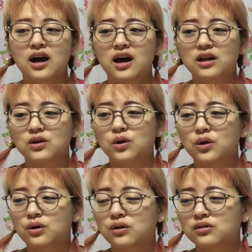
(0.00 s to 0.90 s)
あ
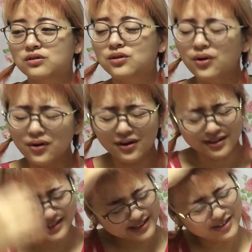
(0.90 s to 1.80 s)
のー、ど
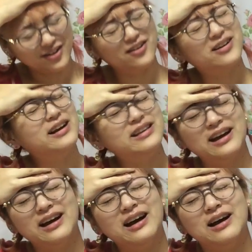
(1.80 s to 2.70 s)
うしようか
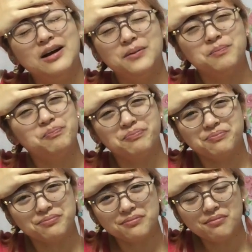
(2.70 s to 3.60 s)
な
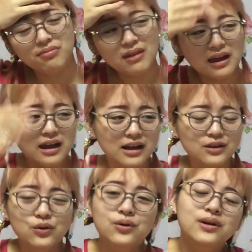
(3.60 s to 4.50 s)

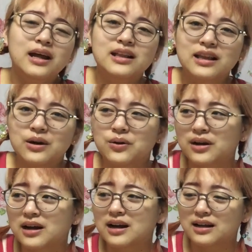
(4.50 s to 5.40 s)
どうなんだろう
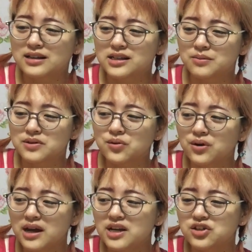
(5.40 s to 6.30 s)
なんか私今
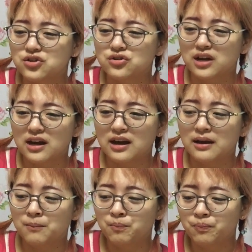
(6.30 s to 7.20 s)
総編集
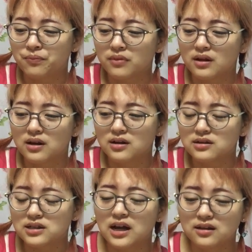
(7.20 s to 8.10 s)
で、
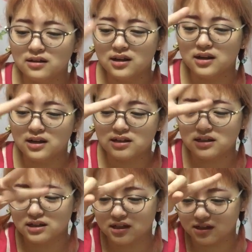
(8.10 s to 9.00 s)

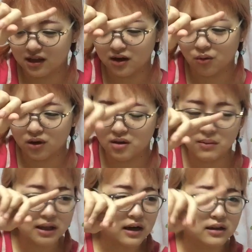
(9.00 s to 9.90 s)
321ってこう決
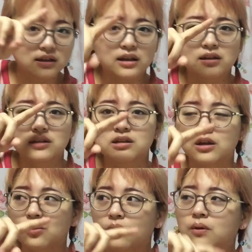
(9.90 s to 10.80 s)
めたかったんです
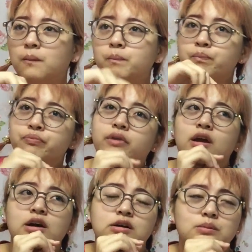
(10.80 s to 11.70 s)
けど、
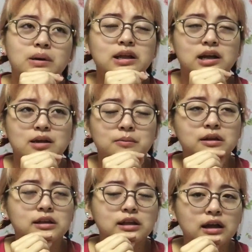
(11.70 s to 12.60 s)
まだ決
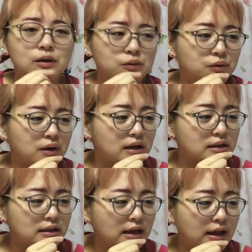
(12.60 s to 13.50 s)
まってないことが
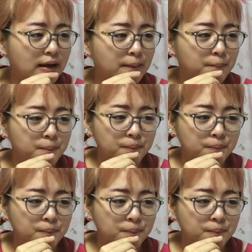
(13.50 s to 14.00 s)
あって、